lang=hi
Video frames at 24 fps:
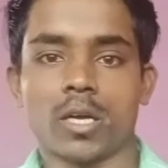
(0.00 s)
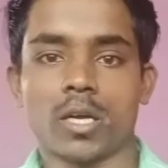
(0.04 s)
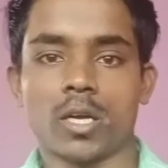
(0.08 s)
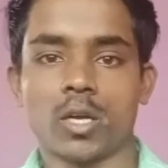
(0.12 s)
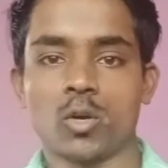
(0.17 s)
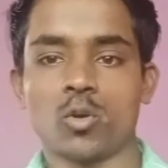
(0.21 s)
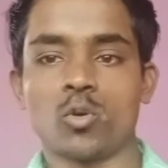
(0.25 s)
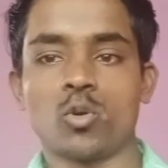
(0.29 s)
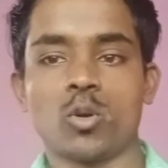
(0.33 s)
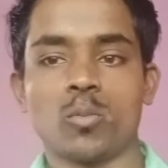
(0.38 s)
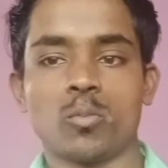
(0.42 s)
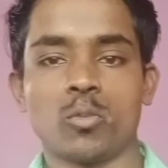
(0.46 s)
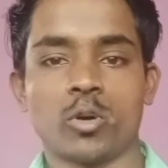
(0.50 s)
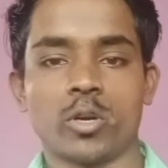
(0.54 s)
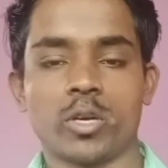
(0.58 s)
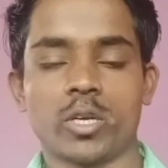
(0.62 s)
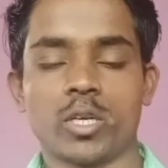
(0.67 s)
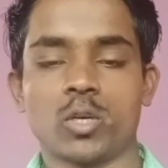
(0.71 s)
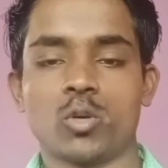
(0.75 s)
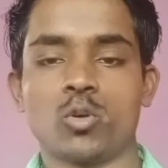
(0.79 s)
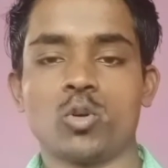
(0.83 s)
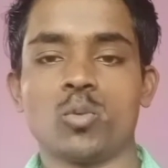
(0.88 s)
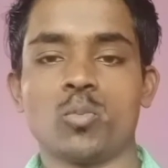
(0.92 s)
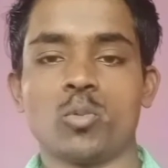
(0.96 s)
हेलो गुड
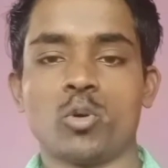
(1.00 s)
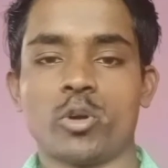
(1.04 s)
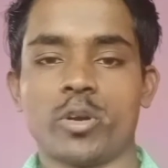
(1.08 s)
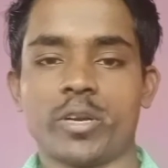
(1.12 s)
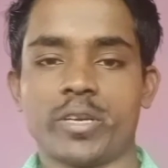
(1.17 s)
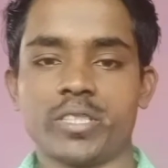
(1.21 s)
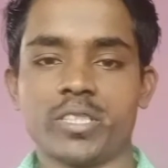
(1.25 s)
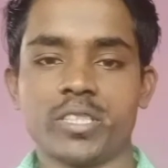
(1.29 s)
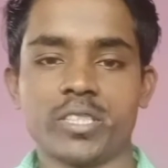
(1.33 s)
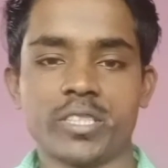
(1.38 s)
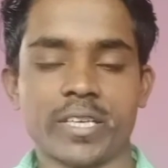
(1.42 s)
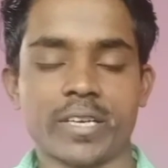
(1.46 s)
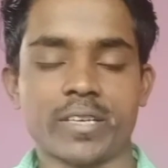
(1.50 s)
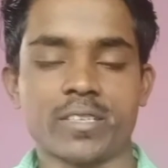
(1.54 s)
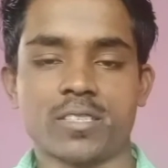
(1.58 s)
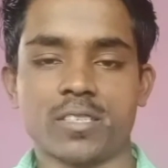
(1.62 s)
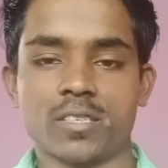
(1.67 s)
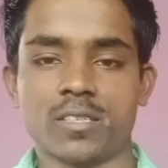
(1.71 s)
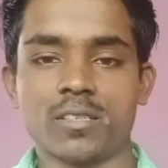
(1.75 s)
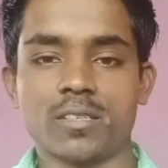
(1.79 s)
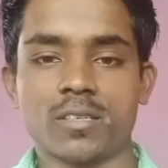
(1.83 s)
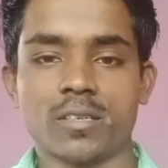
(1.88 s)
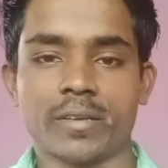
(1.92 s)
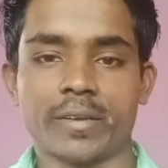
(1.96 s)
मॉर्निंग गुड मॉर्निंग
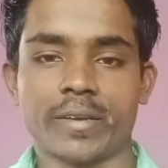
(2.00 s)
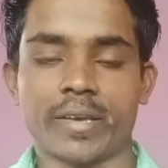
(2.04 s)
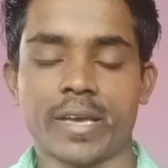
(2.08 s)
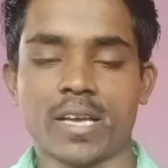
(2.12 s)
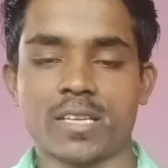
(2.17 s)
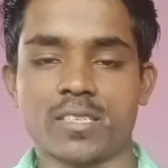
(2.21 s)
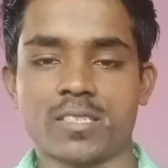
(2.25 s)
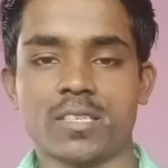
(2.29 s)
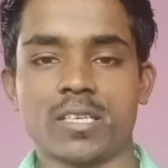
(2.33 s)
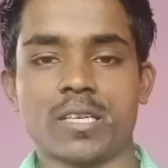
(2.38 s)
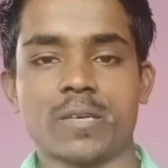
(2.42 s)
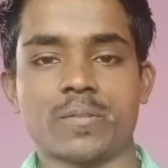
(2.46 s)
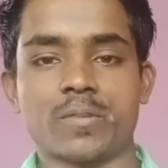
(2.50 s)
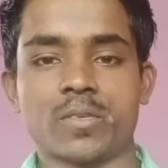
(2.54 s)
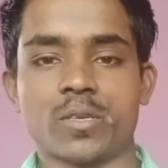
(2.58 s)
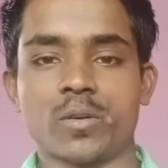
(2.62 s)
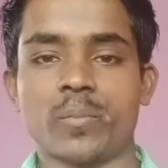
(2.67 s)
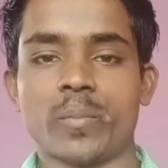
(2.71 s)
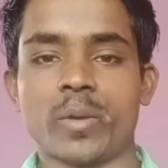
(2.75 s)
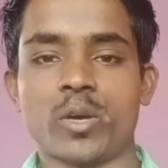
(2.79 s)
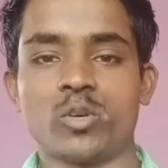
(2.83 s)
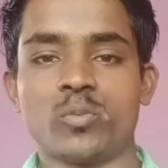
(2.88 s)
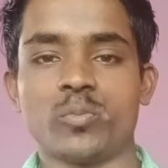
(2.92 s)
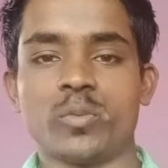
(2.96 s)
रिएक्शन कैसे हैं आप
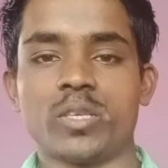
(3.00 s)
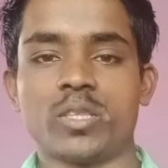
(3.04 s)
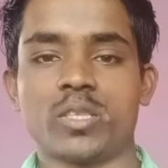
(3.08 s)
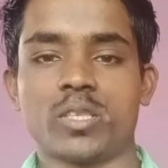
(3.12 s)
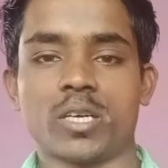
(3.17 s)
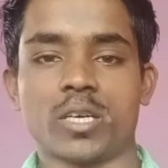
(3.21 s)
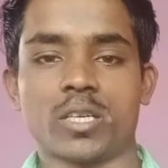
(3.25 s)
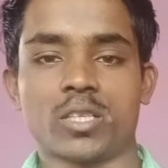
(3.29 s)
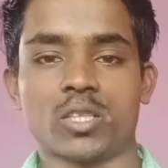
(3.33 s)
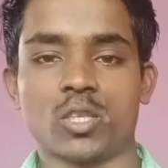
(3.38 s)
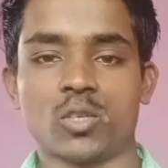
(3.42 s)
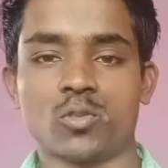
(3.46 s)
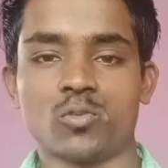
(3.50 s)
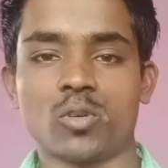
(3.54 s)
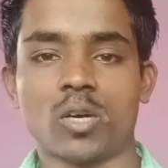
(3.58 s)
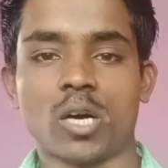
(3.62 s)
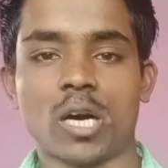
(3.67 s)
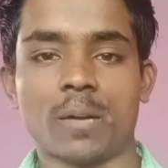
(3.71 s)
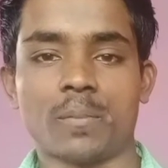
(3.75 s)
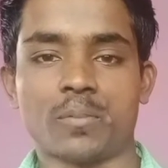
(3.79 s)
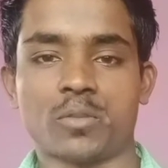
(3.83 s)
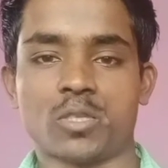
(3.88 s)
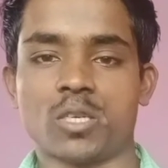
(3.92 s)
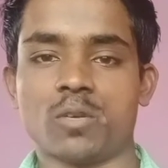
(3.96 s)
सब मैं उम्मीद करता हूँ
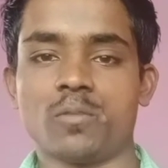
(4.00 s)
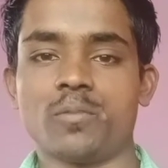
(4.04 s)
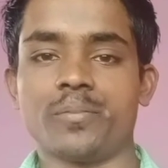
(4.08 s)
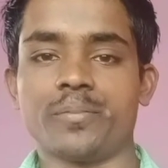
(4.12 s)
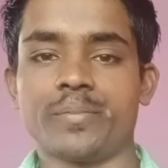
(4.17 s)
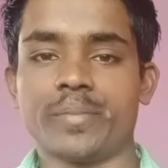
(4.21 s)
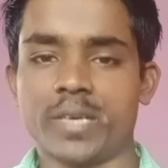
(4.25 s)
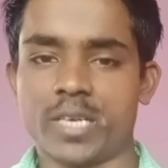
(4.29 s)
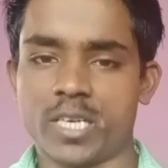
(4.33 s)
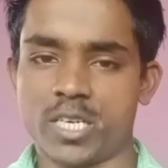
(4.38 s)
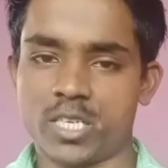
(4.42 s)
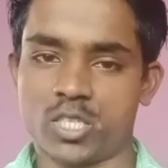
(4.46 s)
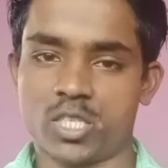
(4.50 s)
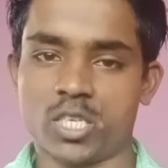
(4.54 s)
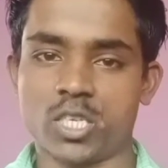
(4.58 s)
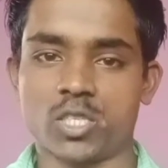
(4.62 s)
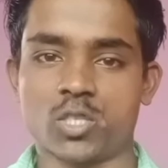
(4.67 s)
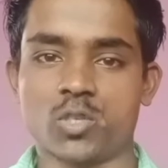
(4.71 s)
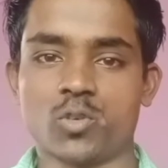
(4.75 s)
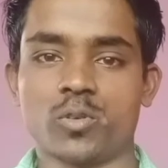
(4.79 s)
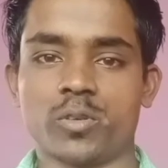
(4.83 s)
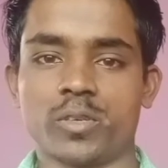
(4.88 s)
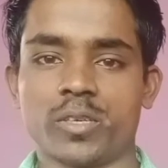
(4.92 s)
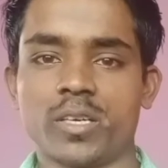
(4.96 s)
आप सब अच्छे
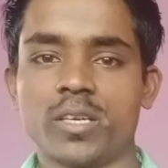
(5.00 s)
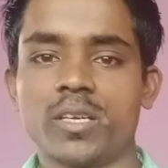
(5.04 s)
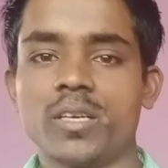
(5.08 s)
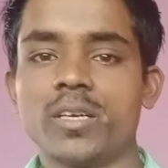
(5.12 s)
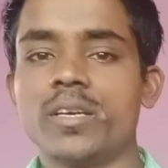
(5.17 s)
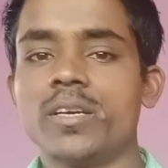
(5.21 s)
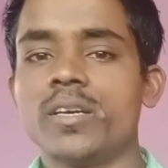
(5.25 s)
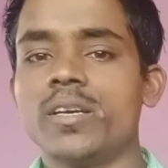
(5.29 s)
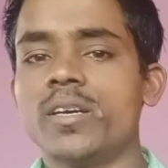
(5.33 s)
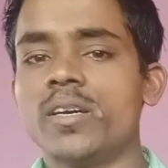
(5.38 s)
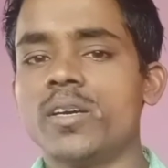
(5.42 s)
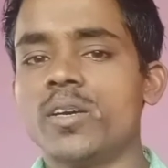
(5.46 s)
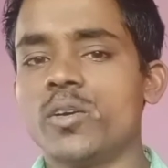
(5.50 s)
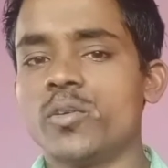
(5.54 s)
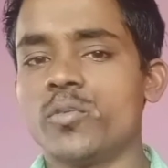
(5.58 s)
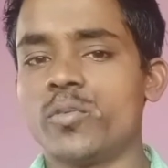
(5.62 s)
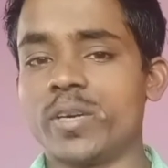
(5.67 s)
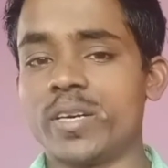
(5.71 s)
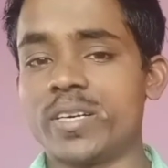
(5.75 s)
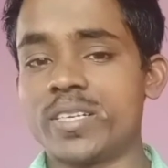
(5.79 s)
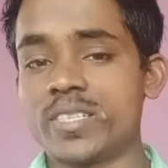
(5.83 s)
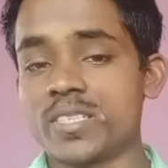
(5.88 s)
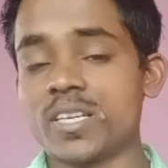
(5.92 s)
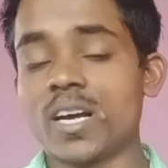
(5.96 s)
से होंगे
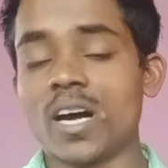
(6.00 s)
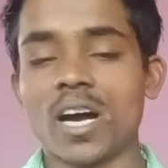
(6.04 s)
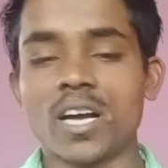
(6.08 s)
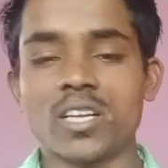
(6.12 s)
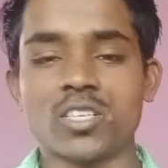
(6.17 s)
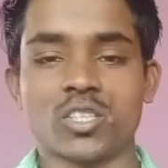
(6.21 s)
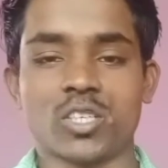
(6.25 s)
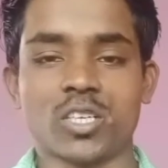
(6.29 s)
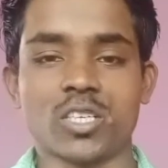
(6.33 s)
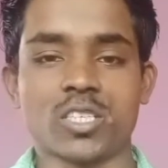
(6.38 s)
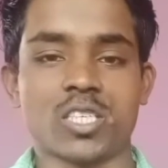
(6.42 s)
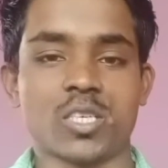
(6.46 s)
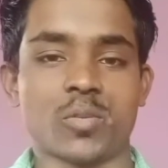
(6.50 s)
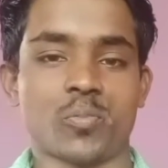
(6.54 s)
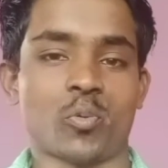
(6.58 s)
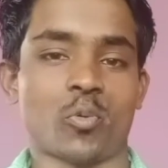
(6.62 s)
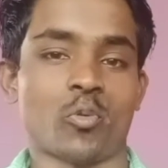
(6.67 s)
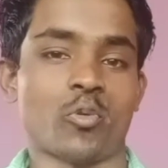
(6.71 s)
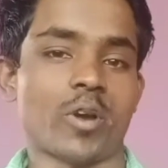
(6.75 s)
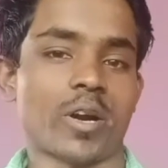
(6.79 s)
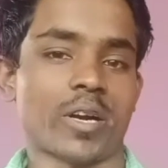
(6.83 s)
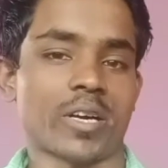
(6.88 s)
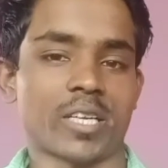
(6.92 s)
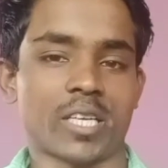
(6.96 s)
फ्रेंड्स आज किसी
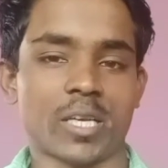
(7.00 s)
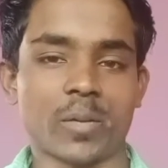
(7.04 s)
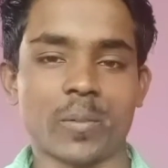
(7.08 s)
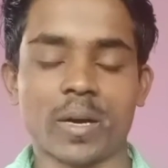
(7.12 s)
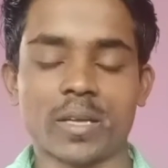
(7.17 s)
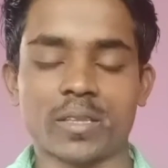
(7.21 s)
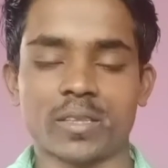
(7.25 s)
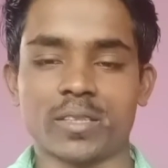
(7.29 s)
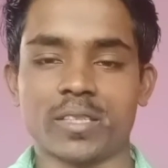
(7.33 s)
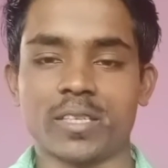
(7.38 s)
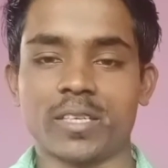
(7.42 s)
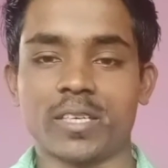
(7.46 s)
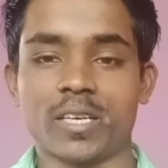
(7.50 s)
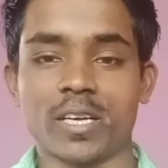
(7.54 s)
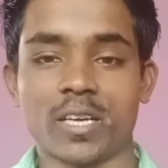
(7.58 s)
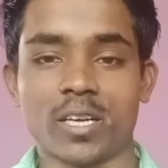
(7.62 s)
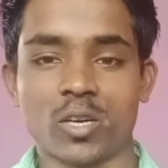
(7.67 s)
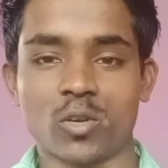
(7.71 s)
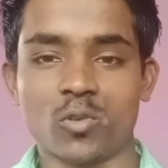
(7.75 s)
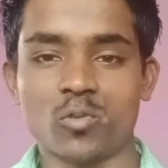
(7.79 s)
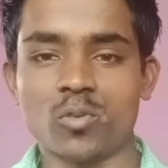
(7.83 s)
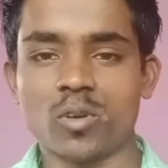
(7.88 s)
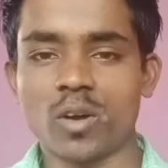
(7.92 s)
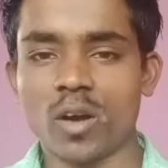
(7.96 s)
प्रोडक्ट की बात नहीं कर
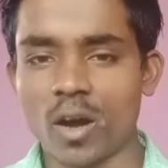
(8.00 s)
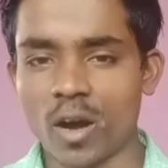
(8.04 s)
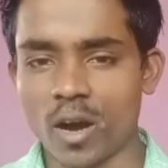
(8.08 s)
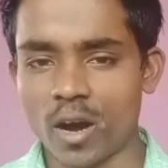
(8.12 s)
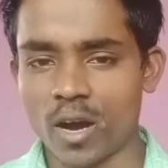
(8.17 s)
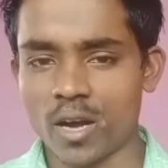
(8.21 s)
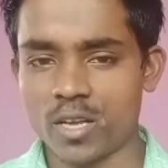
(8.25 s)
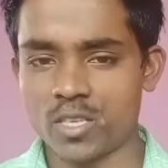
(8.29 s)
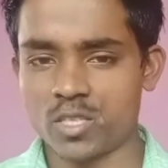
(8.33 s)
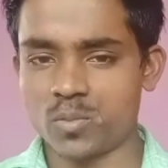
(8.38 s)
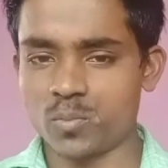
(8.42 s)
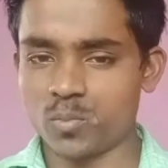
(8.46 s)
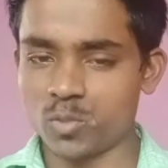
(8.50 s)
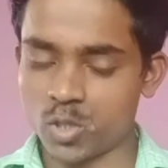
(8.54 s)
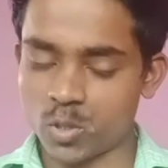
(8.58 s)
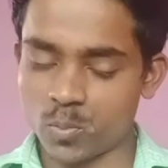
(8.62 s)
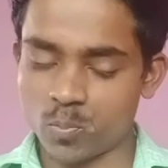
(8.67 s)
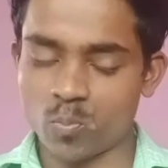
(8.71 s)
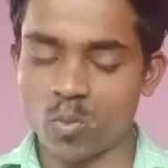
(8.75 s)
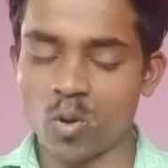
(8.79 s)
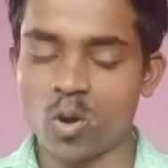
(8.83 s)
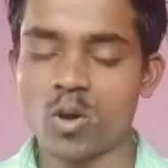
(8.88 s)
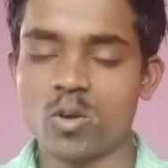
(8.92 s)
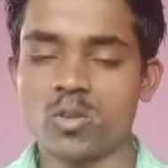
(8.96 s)
रहा हूँ आज मुझे
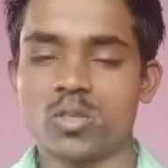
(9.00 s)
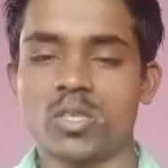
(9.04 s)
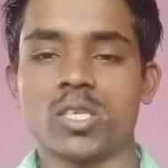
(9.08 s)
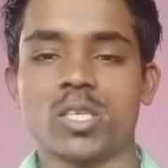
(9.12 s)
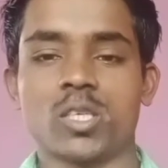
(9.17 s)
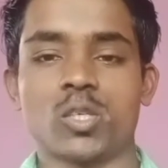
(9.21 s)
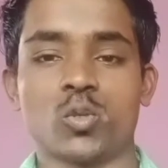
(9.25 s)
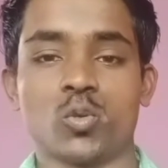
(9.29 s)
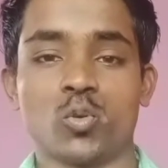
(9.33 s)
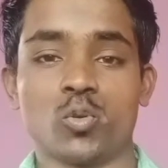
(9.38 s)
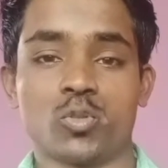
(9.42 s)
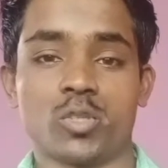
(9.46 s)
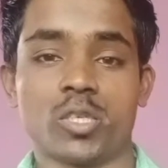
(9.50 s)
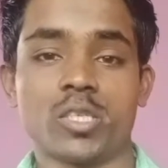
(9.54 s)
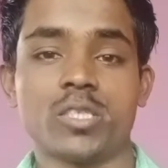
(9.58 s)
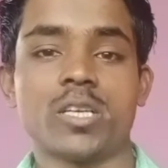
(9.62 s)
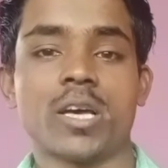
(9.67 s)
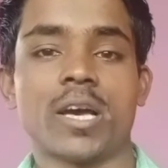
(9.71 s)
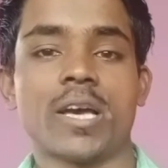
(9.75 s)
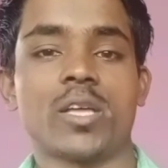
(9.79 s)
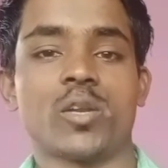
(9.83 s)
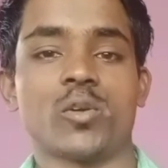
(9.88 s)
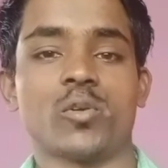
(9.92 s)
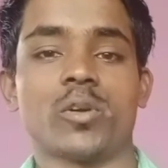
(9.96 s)
बहुत ही खुशी
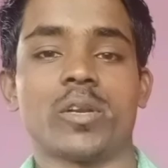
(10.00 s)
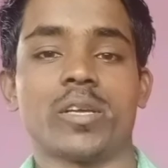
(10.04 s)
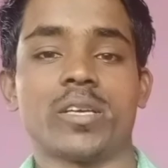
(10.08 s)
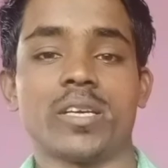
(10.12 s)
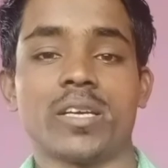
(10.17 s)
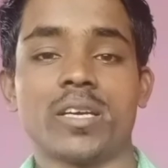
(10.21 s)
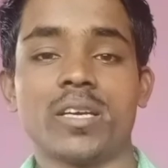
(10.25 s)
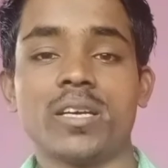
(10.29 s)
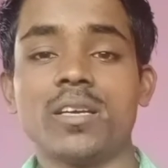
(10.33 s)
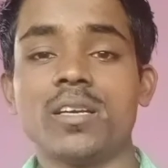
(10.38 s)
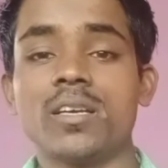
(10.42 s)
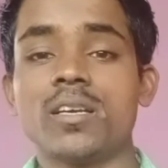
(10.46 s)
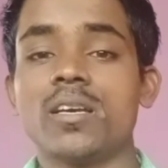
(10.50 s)
जाहिर हो रही है